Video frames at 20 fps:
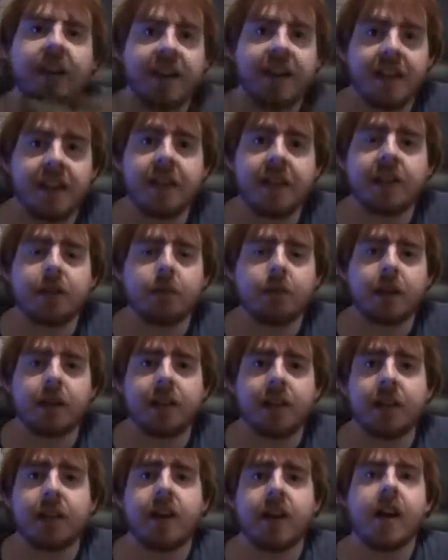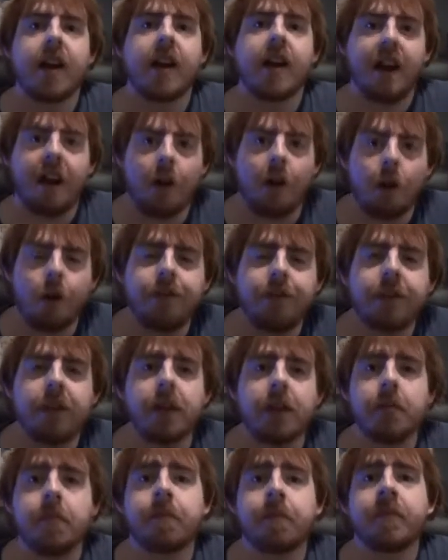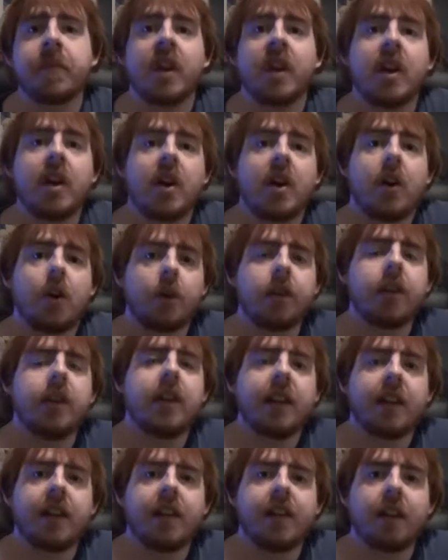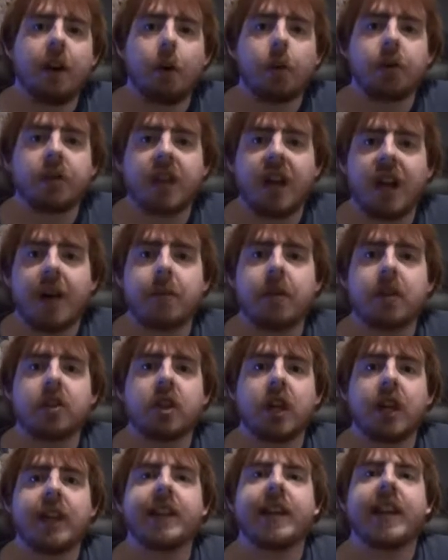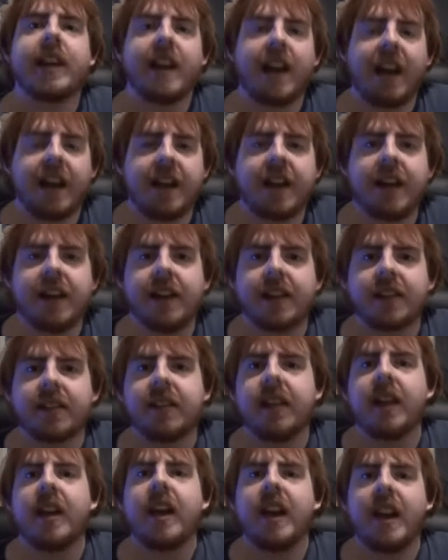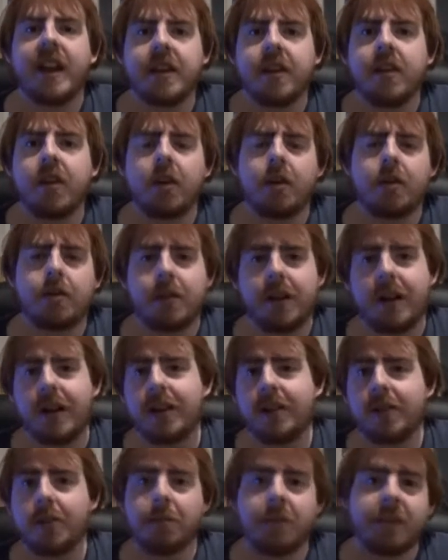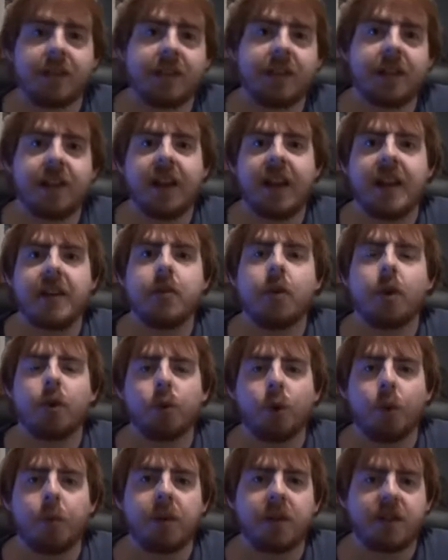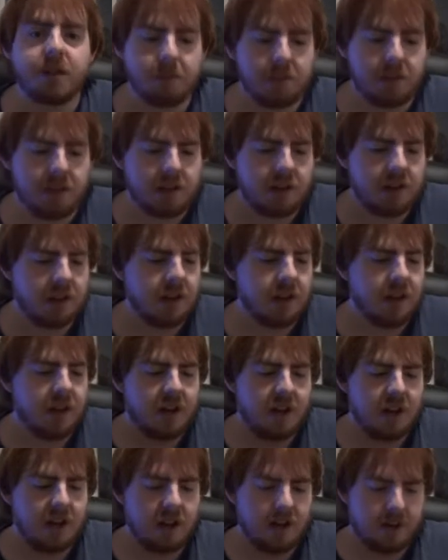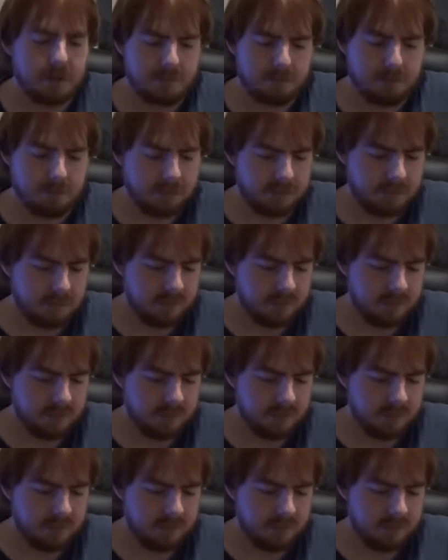X-Rated eröffnen. Und die nächste Ausgabe erscheint leider erst Ende, ja, so Mitte, Ende Oktober, nämlich ähm,